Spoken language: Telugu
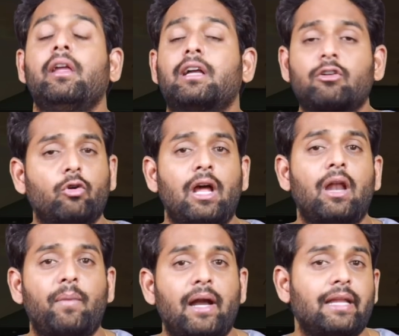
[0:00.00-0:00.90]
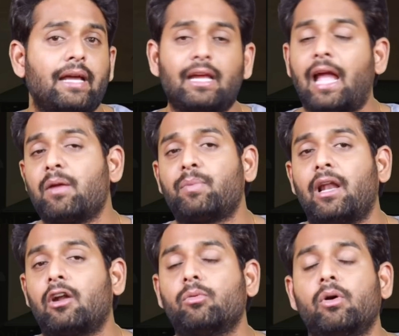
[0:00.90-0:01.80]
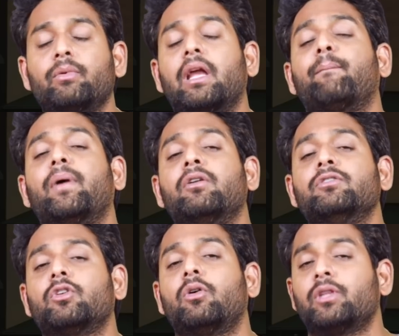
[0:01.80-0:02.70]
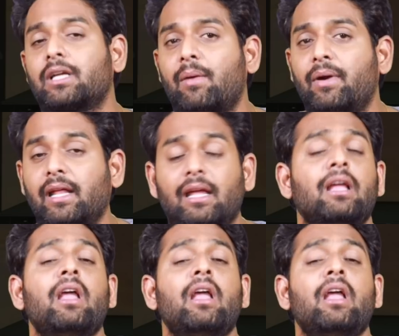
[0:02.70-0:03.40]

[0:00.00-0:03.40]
ఇక కృణాల్ పాండ్యాకి ఐపీఎల్ అనుభవం ఎప్పటి నుంచో ఉంది కాబట్టి